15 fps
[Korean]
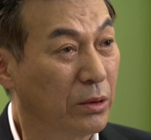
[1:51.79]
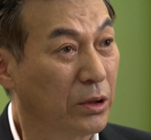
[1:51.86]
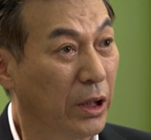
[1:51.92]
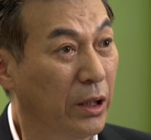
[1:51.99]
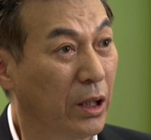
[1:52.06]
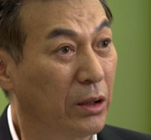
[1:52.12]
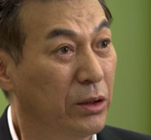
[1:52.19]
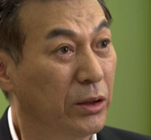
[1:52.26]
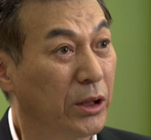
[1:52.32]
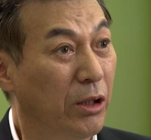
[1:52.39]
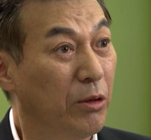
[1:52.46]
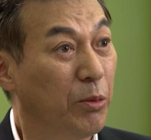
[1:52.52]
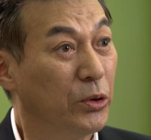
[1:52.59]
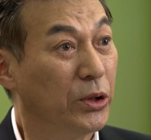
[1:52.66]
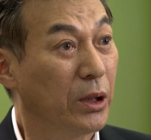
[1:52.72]
자네 같은
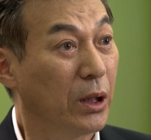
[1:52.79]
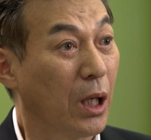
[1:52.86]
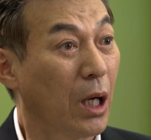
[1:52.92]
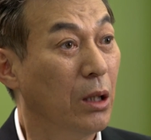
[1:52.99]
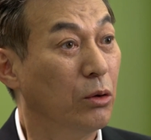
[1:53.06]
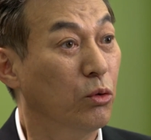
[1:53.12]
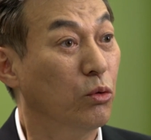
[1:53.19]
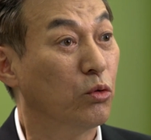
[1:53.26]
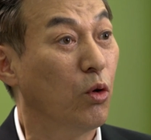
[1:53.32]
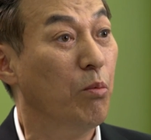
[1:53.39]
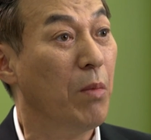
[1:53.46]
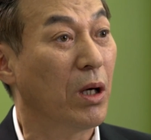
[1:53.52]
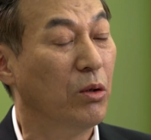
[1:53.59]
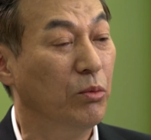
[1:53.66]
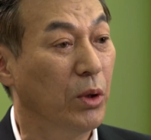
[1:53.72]
사이 볼 생각
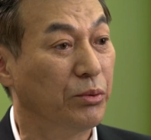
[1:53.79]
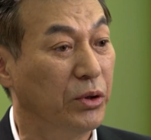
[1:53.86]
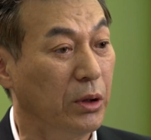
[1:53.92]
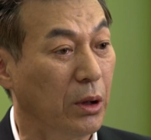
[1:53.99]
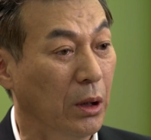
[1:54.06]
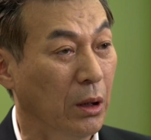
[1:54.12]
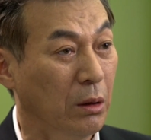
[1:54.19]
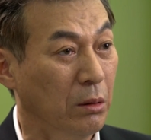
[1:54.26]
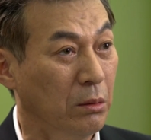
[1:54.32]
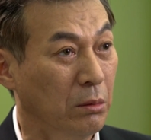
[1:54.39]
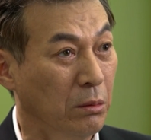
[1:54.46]
눈꼽만큼도 없으니까.